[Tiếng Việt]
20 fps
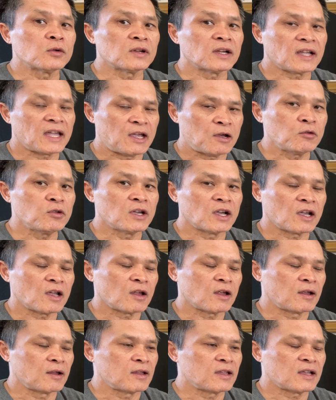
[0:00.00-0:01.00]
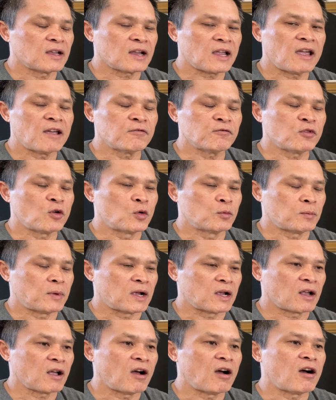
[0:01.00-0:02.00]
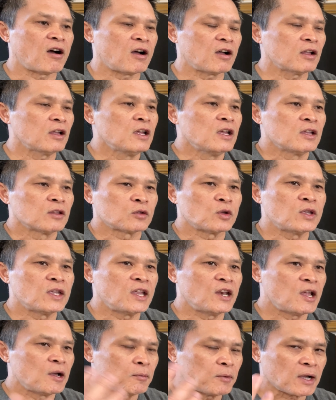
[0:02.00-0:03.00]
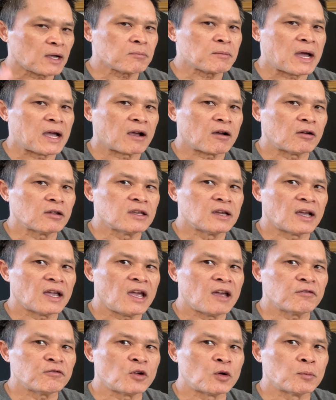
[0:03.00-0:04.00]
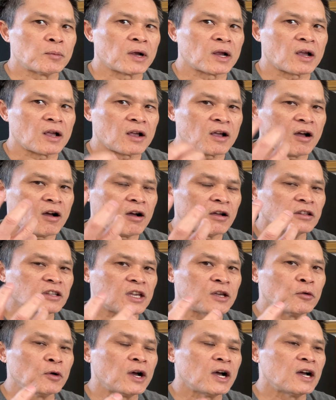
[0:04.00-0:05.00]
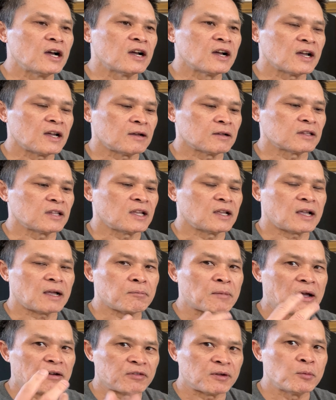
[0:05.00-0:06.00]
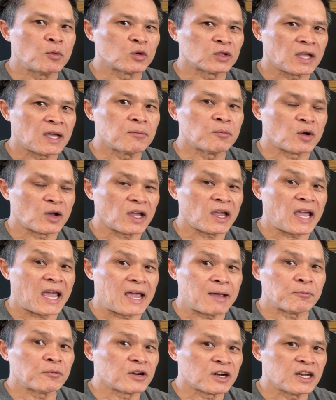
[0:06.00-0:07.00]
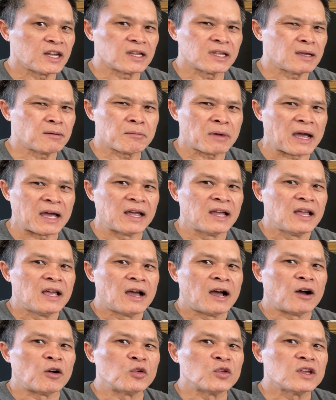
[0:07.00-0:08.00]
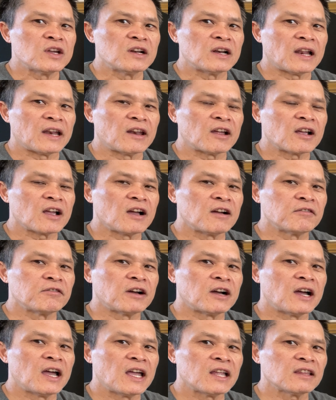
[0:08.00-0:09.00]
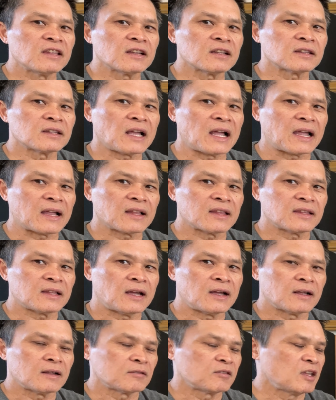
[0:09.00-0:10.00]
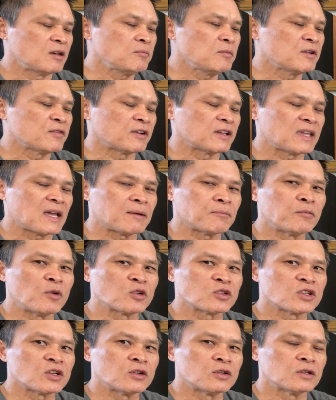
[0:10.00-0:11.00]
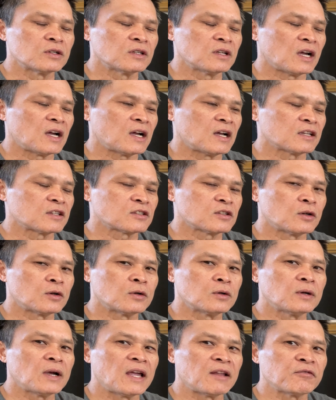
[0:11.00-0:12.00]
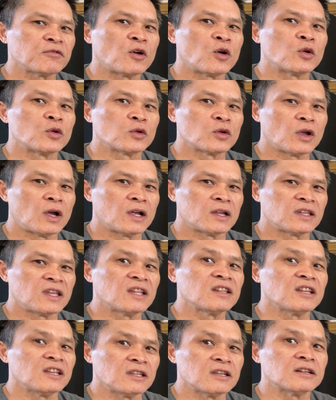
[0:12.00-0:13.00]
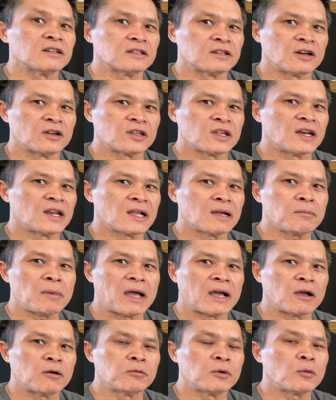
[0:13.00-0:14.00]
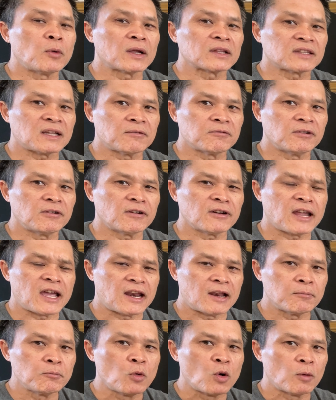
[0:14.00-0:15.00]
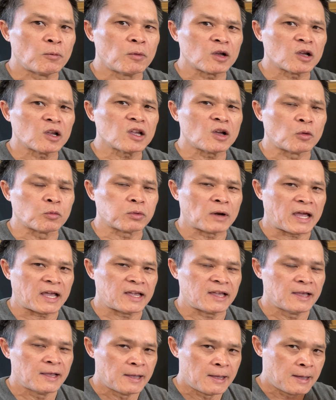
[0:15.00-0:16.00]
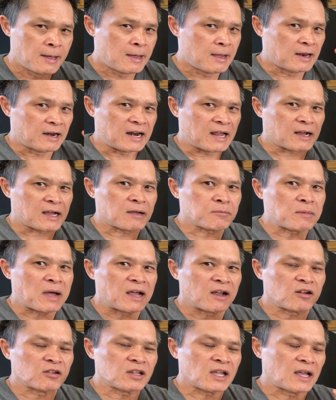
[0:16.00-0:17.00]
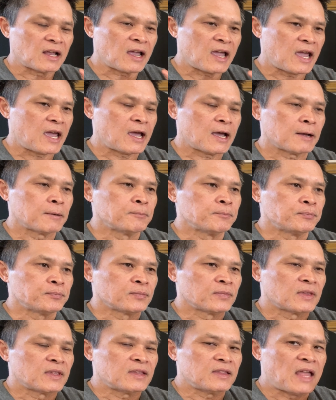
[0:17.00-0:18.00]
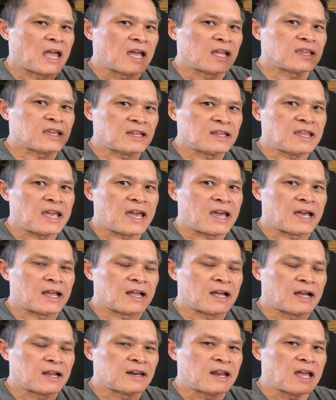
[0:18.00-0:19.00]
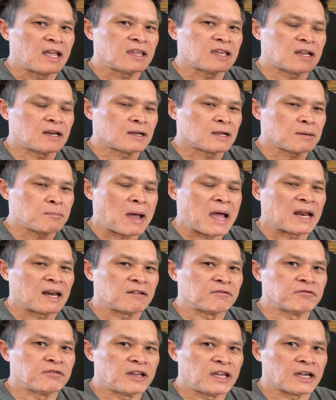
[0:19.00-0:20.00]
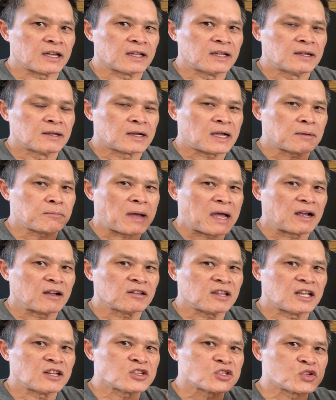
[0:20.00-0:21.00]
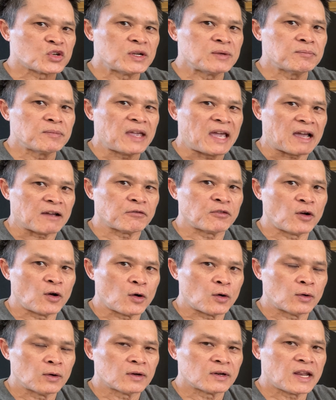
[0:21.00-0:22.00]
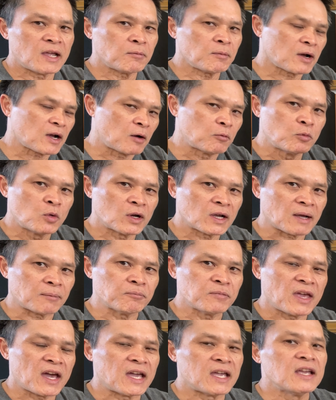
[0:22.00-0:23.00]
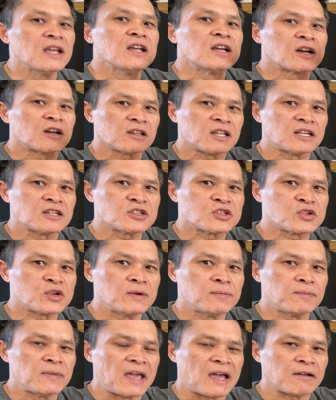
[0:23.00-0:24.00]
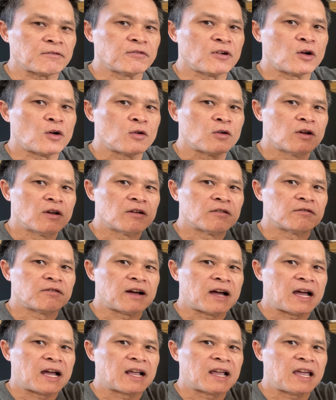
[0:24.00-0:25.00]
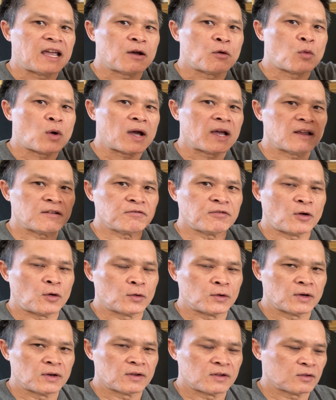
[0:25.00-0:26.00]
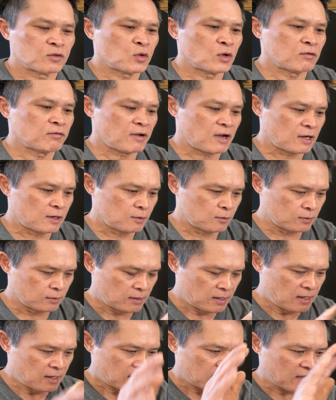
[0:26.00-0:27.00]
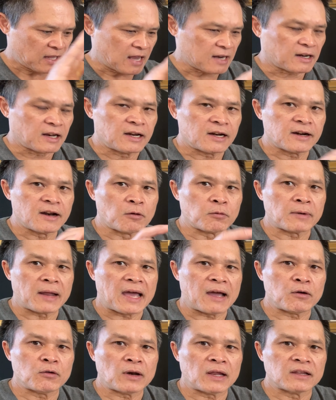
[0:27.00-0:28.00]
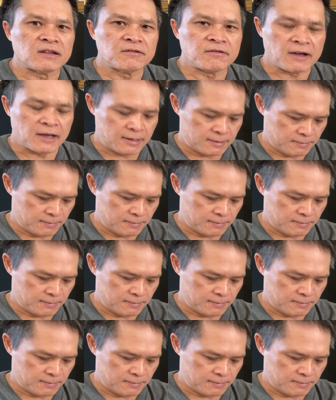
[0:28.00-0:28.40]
nó kéo những cái cái, cái headphone mà khó tuy nhiên nếu mà các bạn có những cái headphone mà khó chịu hơn á thì các bạn phải mua thêm một cái amp riêng nhưng mà hầu như là nó cover hết tất cả à, 90 phần trăm một số à, số headphone à, trên thị trường rồi cho nên các bạn không có quan tâm đến vấn đề đó mua cái cục này là các bạn có thể nghe để trên nhà à, để trên cái bàn làm việc các bạn có thể stream nhạc vô nếu mà không muốn cắm dây có thể stream nhạc vô và nghe qua headphone tuyệt vời luôn cái thằng này nó độc đáo là như vậy